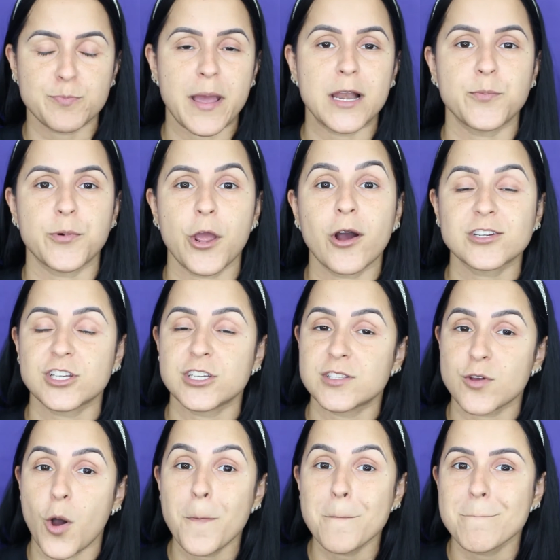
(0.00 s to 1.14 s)
de pele, porque eu acho que
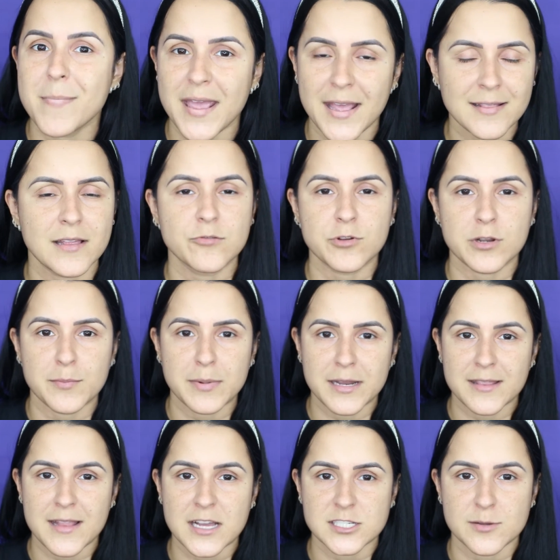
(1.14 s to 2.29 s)
isso aumenta a
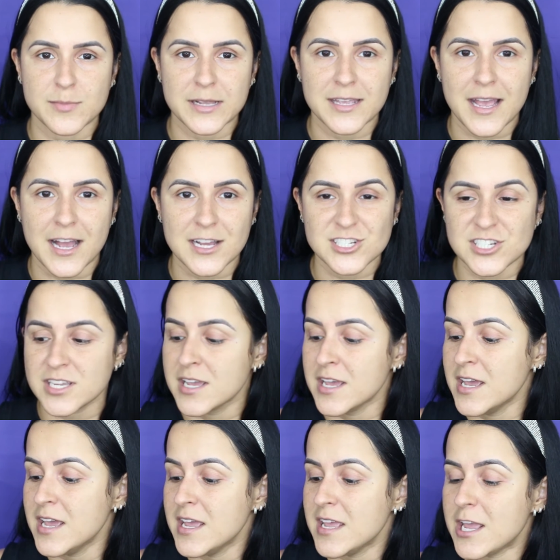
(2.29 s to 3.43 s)
durabilidade da maquiagem.
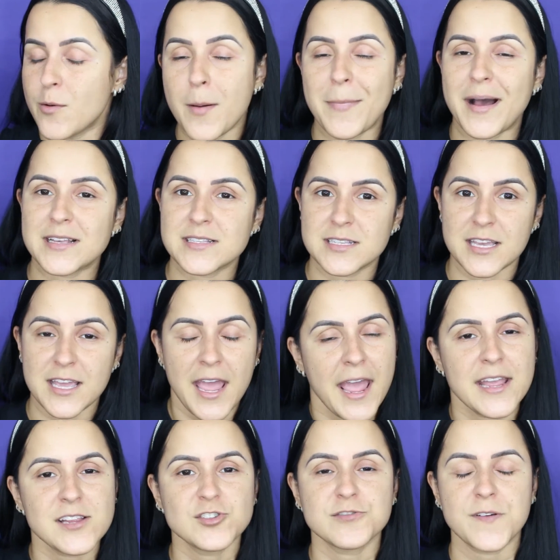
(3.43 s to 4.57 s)
E é uma base que
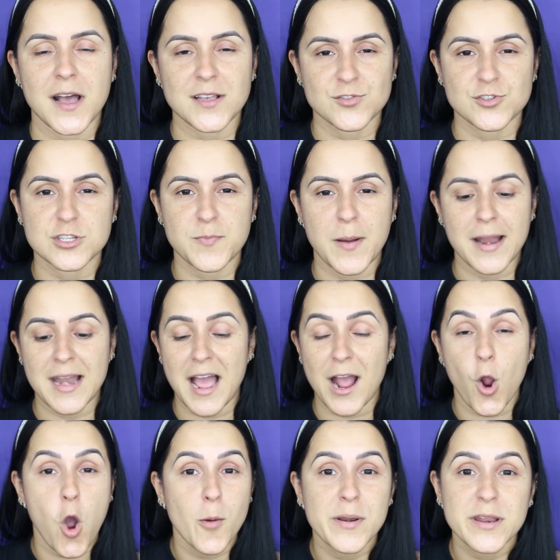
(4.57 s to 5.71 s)
rende, fácil de
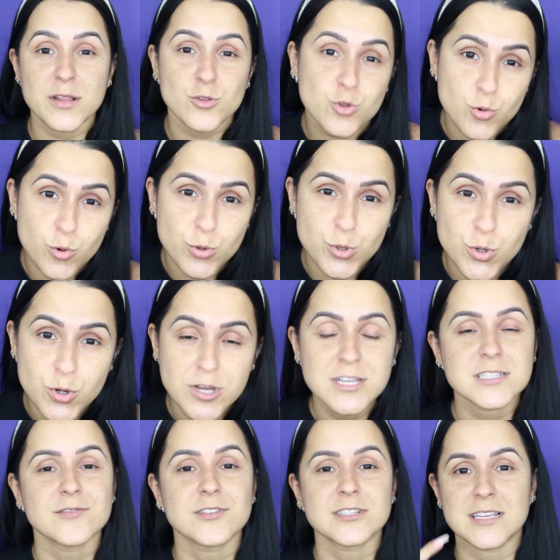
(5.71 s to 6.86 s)
espalhar, cobre tudo.
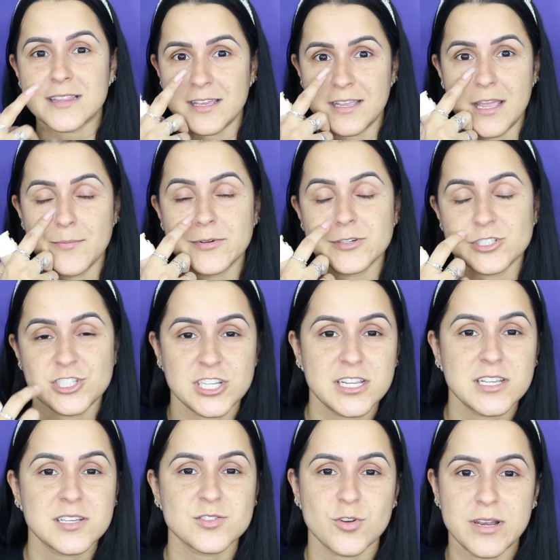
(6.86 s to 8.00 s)
Se você tem aí
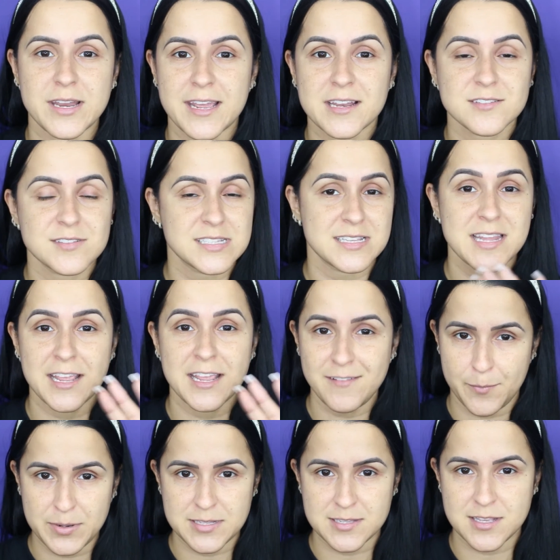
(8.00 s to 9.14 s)
manchinhas, olheiras, você nem
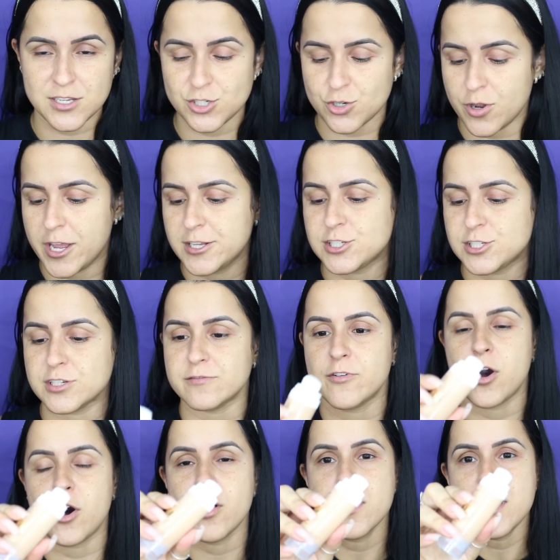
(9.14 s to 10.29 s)
vai precisar de corretivo,
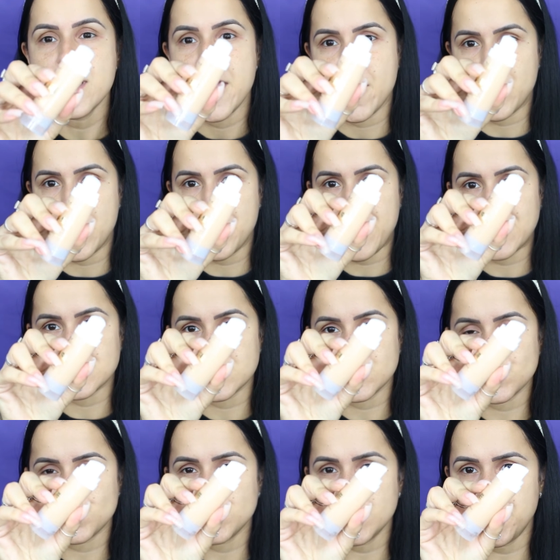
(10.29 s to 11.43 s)
ó. É uma base
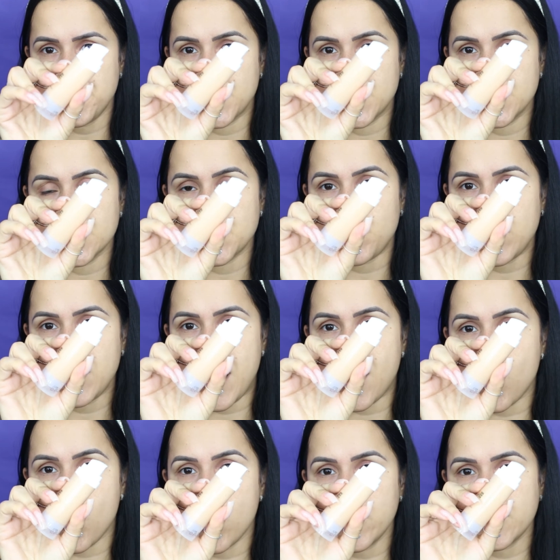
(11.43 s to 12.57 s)
de pump.
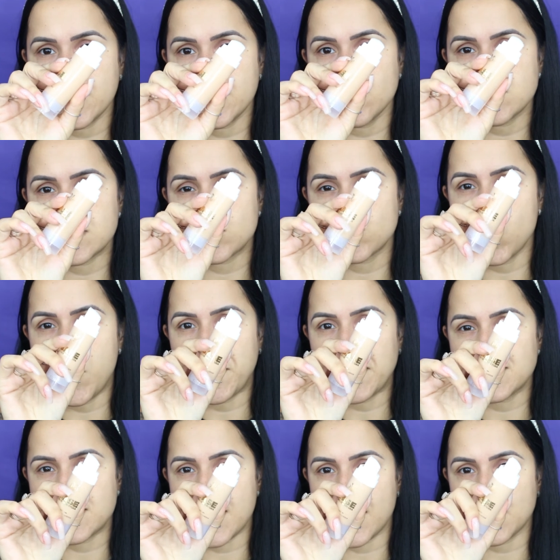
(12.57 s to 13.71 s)
A cor que deu
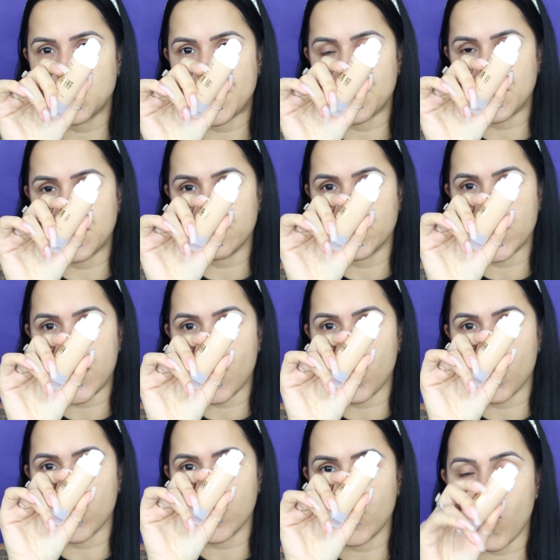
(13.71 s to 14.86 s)
super certo pra mim foi a
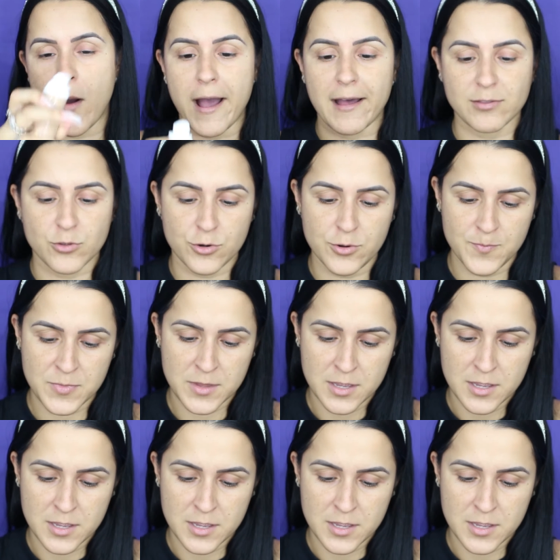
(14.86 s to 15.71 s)
cor 4.